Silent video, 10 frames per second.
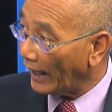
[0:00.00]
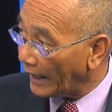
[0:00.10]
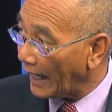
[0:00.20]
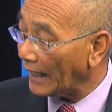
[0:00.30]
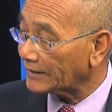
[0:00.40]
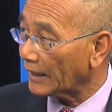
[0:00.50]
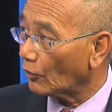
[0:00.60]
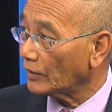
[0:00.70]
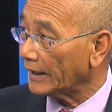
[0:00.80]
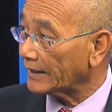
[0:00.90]
e ngại rằng là
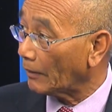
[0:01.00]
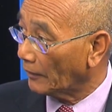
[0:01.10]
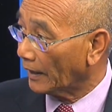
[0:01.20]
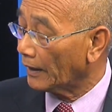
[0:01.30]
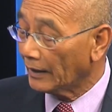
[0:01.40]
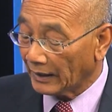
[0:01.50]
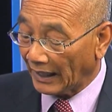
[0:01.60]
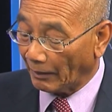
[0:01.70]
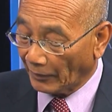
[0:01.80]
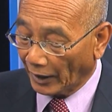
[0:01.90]
có thể tham lợi,
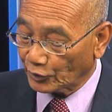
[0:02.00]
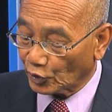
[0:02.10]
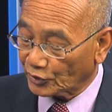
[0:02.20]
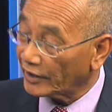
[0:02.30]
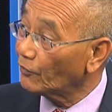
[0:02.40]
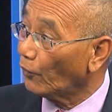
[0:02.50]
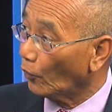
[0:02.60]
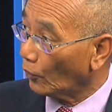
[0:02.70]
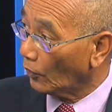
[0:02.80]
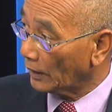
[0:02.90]
làm lợi cho chính
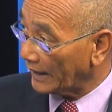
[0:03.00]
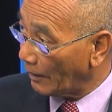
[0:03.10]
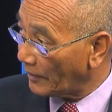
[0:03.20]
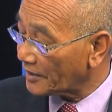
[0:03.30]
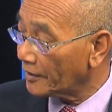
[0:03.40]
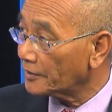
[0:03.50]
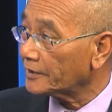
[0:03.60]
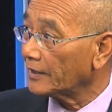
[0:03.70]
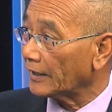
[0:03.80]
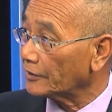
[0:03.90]
phủ Damascus,
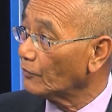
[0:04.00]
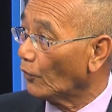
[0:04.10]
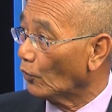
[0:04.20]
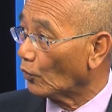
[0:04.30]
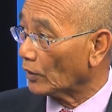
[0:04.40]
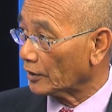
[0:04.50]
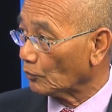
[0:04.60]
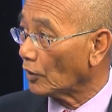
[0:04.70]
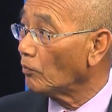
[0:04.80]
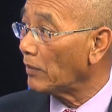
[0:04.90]
tức là chính phủ của Tổng
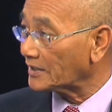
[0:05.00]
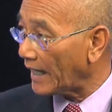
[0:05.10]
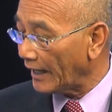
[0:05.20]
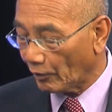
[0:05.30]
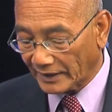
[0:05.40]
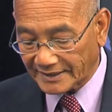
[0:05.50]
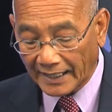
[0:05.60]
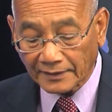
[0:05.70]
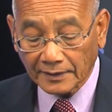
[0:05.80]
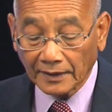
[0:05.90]
thống Bashar al-Assad.
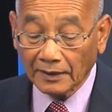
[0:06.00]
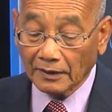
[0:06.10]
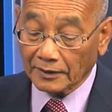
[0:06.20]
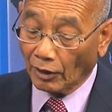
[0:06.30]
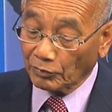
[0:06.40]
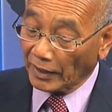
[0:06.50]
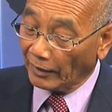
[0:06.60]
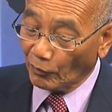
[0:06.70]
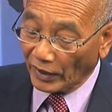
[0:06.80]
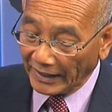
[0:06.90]
Đồng
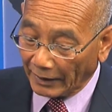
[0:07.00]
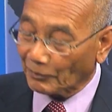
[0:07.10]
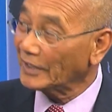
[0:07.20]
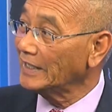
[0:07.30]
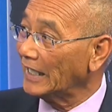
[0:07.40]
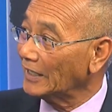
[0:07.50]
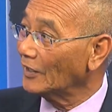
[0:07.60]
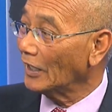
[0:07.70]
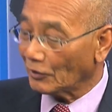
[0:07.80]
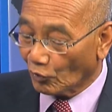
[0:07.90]
thời một cái điểm thứ nhì
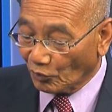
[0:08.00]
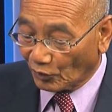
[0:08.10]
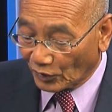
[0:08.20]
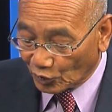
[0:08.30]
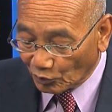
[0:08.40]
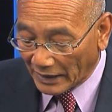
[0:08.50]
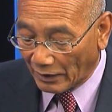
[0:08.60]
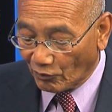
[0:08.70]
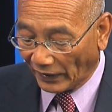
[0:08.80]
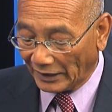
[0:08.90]
nữa cũng chúng ta
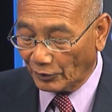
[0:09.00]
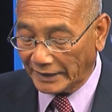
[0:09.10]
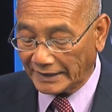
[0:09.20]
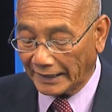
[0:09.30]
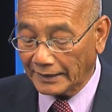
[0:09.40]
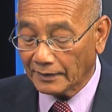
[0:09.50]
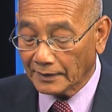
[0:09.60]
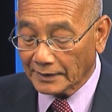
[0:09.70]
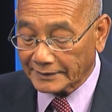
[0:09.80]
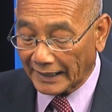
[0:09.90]
cũng phải lưu ý thấy
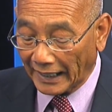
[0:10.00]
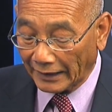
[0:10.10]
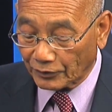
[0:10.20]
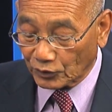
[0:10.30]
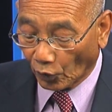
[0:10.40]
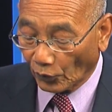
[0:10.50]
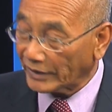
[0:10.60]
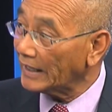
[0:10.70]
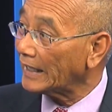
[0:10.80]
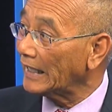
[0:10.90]
rằng là Thổ
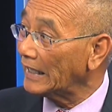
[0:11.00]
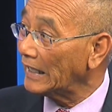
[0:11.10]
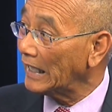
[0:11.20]
Nhĩ Kỳ